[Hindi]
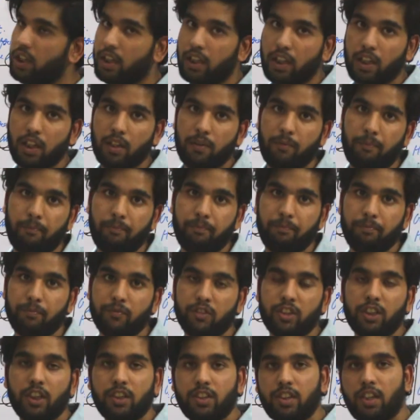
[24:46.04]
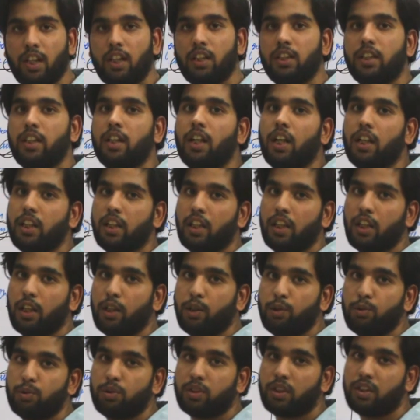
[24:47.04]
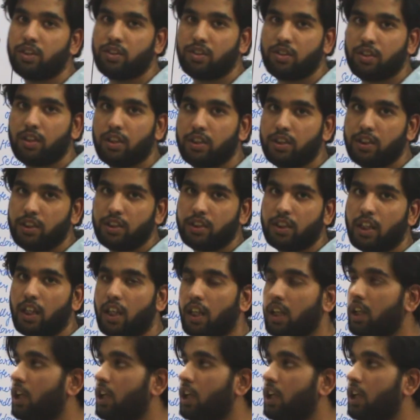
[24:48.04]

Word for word: था ना जैसे हल्दी घाटी का युद्ध किसने जीता